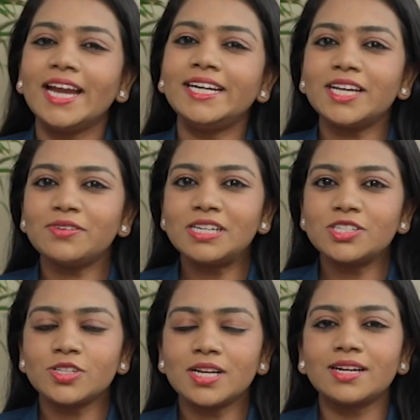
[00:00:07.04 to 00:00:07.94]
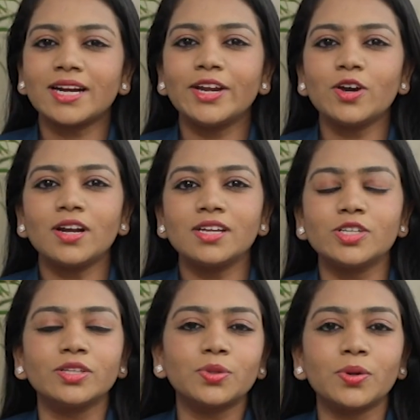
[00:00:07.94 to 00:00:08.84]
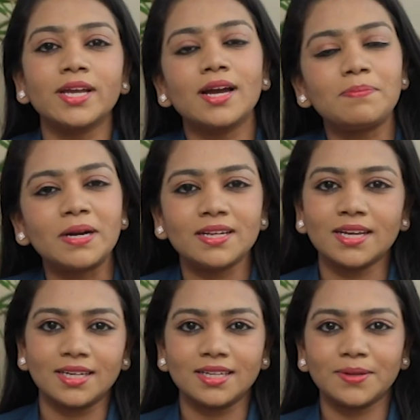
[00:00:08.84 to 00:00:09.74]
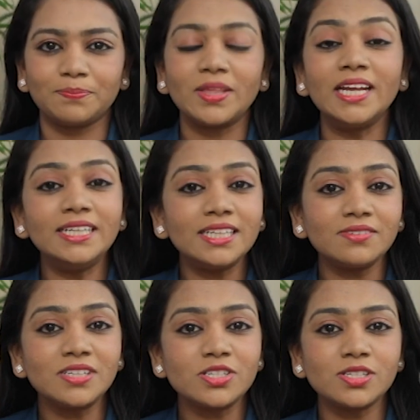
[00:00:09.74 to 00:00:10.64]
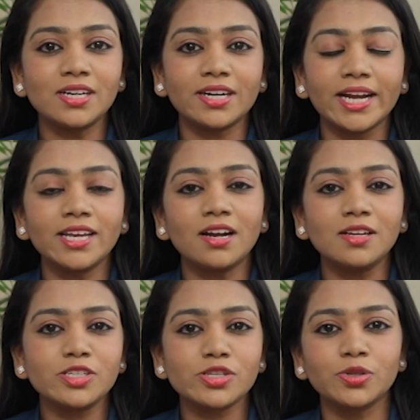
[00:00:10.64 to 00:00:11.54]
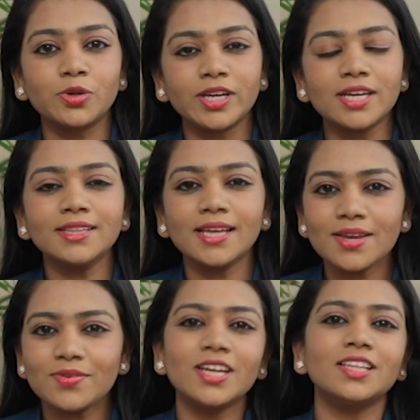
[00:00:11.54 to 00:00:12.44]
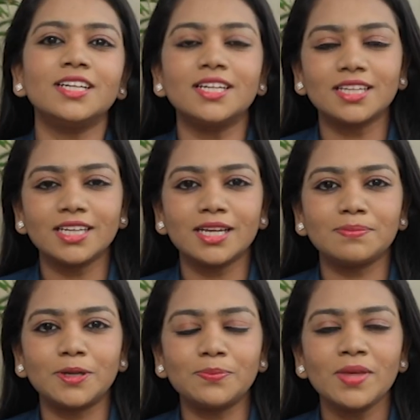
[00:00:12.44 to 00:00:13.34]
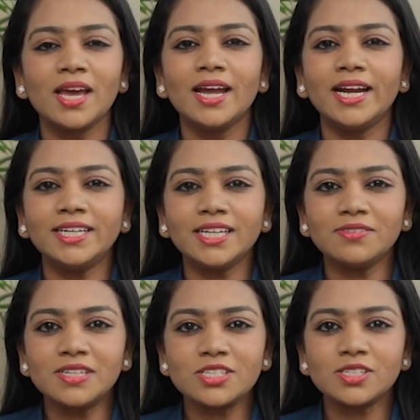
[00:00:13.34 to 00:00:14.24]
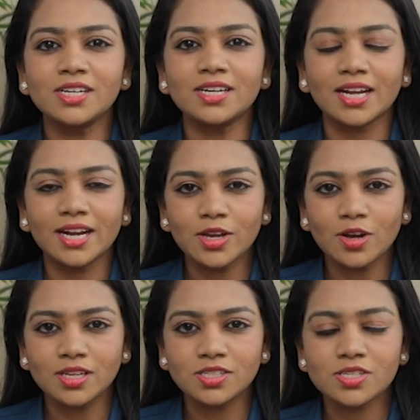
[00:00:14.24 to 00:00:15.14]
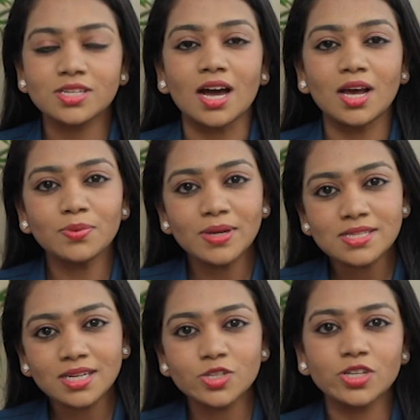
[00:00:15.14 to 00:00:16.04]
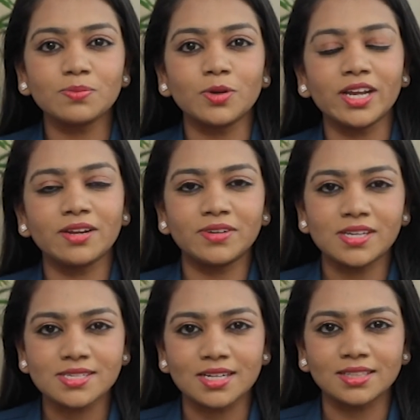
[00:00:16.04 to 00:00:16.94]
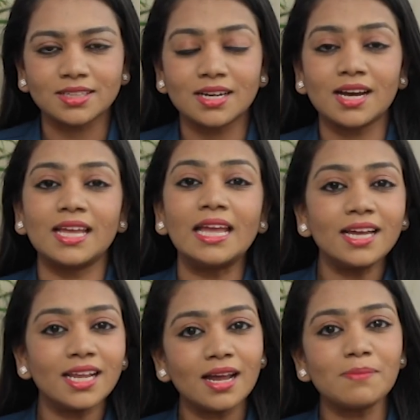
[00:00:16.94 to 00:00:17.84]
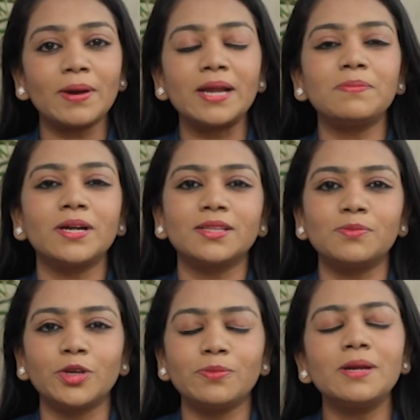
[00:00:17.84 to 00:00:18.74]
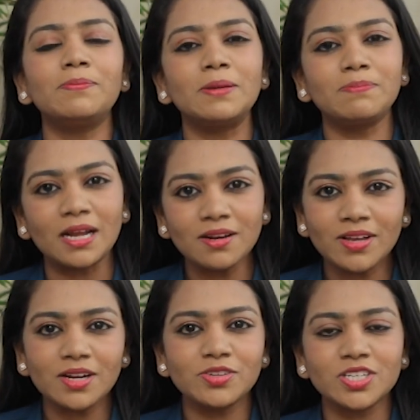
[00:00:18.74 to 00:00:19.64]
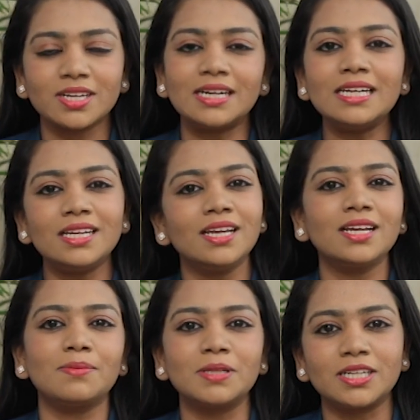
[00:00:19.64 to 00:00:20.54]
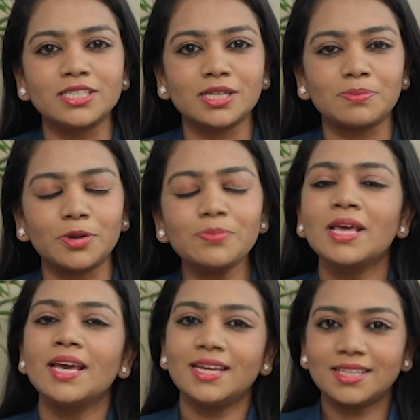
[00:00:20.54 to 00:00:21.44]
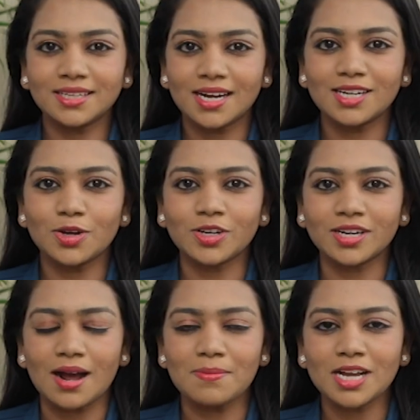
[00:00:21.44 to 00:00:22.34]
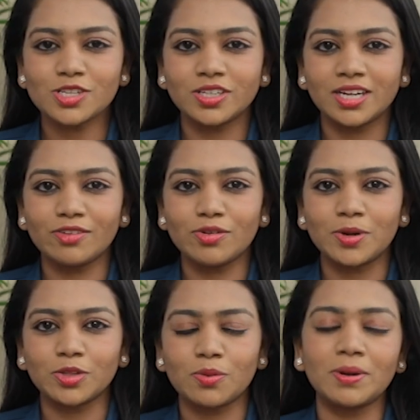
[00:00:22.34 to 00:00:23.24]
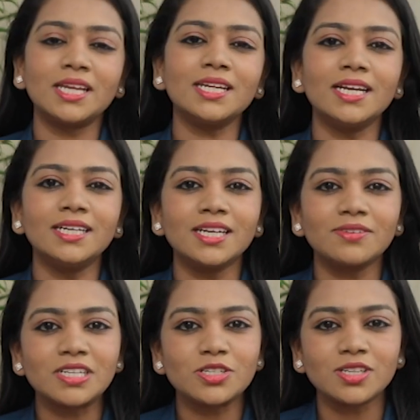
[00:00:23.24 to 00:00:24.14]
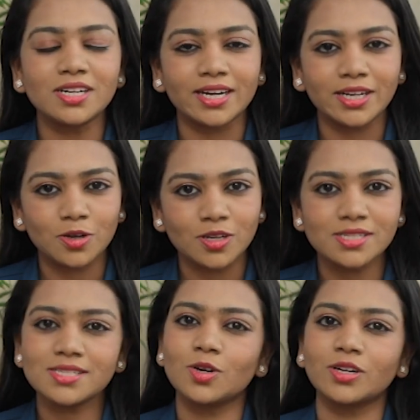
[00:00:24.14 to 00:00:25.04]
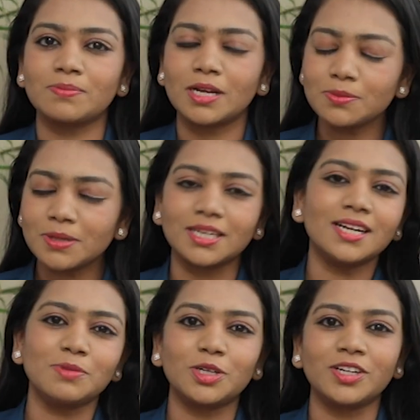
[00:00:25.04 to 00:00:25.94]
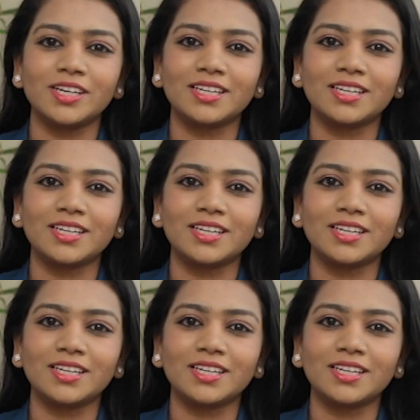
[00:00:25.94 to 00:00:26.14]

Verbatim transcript: இன்டர்வென்ஷனல் ரேடியாலஜி துறை அப்படின்னா என்ன இன்டர்வென்ஷனல் ரேடியாலஜிஸ்டினுடைய தேவை எந்த இடத்துல ஏற்படும் இன்டர்வென்ஷனல் ரேடியாலஜிஸ்ட் அறுவை சிகிச்சை முறையை விட சிறந்ததா எங்கெல்லாம் பயன்படுத்த முடியும் இப்படி பல்வேறு விஷயங்கள் இன்னைக்கு நம்ம தெரிஞ்சுக்க போகிறோம் இதற்காக டாக்டர் காமாட்சி நினைவு மருத்துவமனையின் இன்டர்வென்ஷனல் ரேடியாலஜிஸ்ட் டாக்டர் மதுமிதா நம்ம கூட